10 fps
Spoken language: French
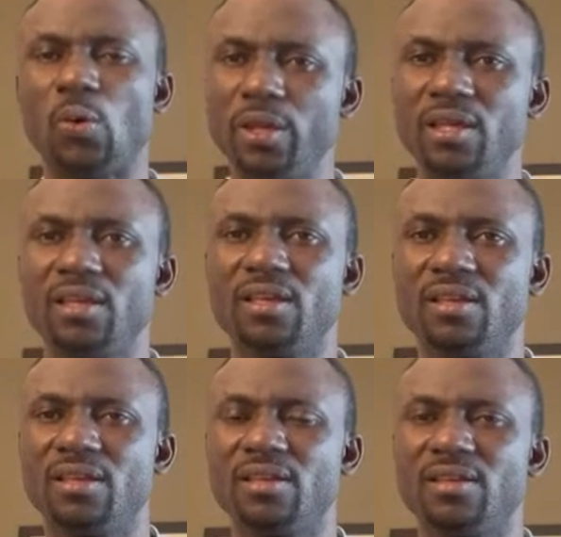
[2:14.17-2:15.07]
Oui,
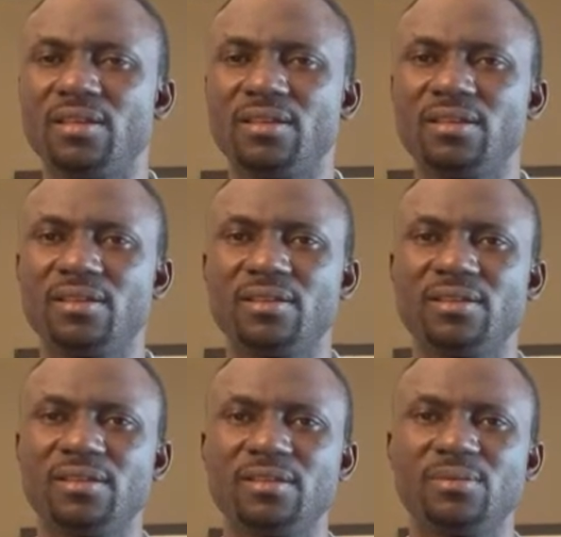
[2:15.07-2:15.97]

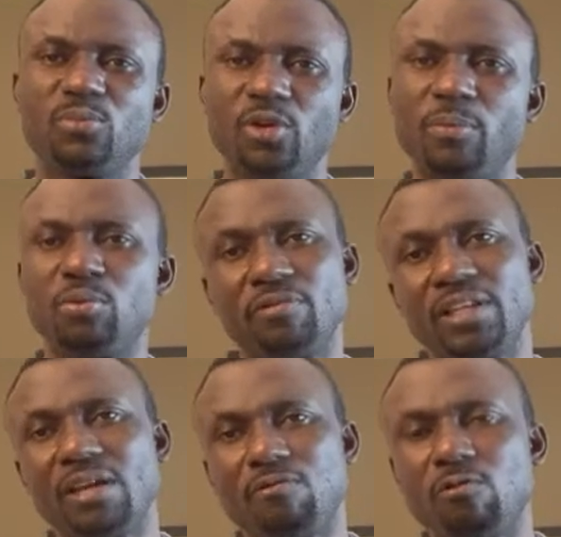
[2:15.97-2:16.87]
pour
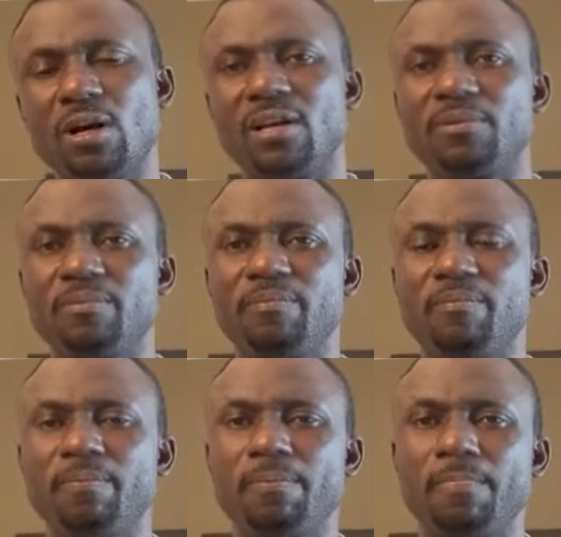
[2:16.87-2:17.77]
éprouver ta foi.
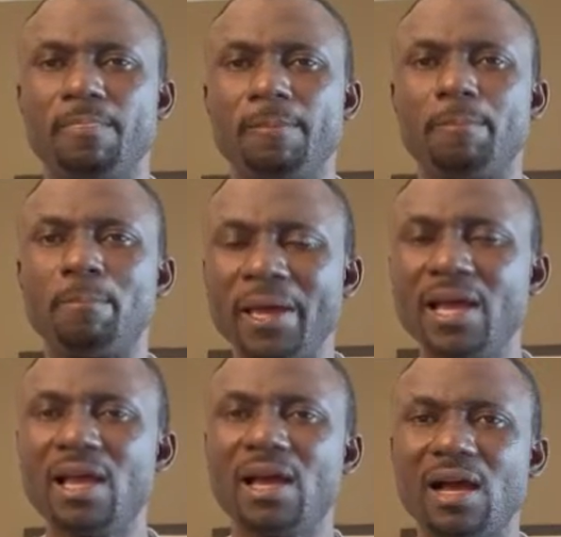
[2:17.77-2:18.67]

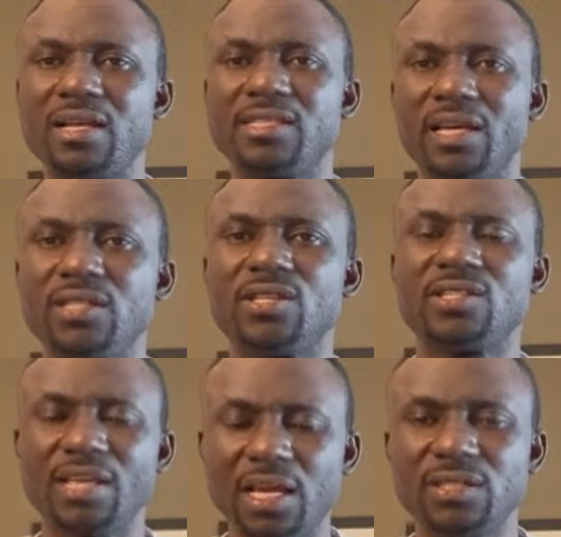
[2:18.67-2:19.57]
Mais, à ce que je
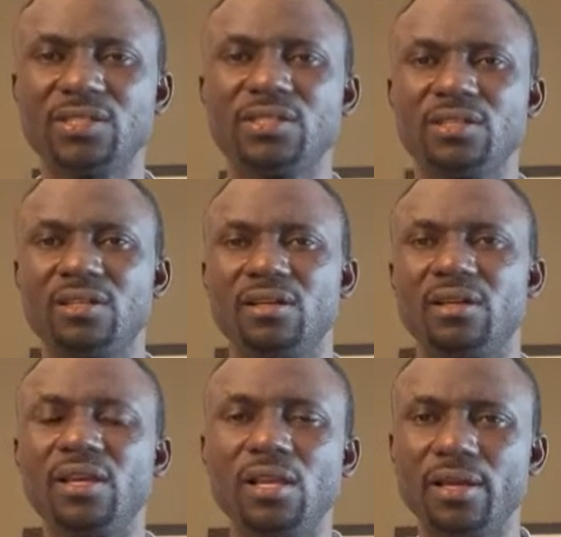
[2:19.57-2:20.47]
sache,
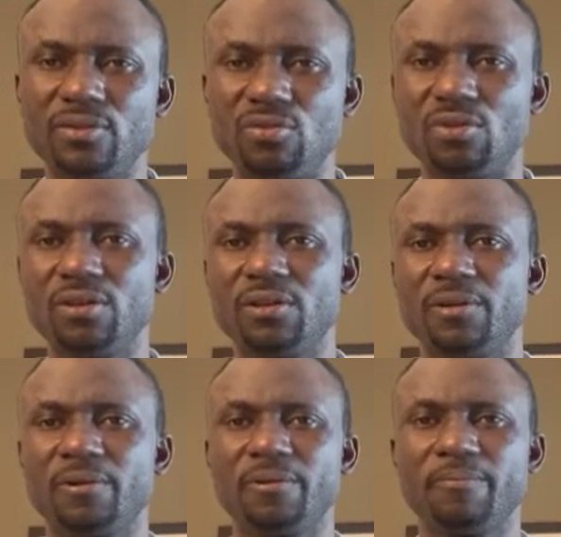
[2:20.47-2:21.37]
il est Dieu,
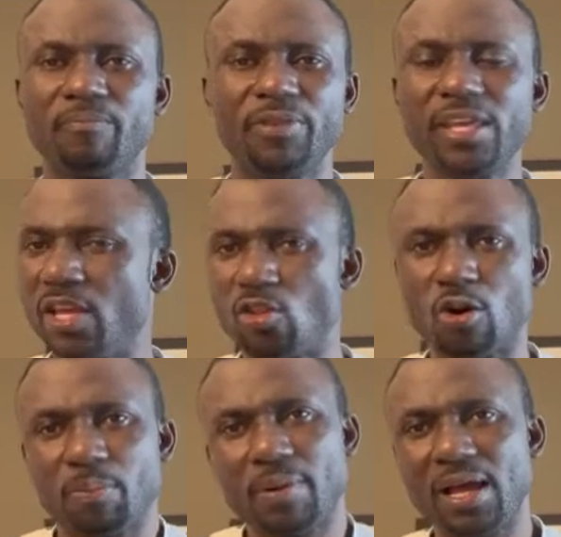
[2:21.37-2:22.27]
il ne
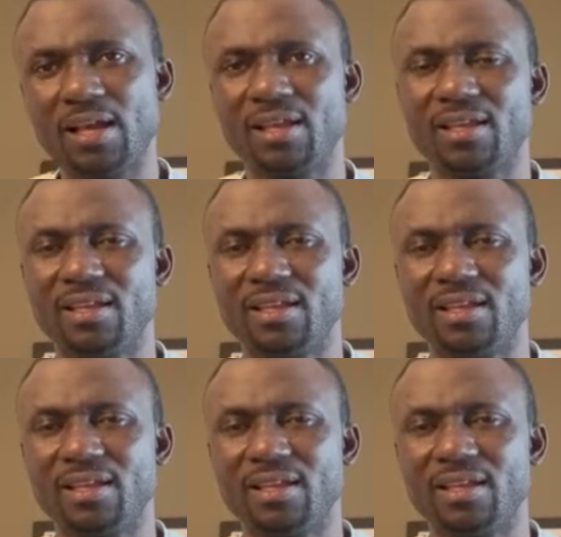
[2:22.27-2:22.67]
dort pas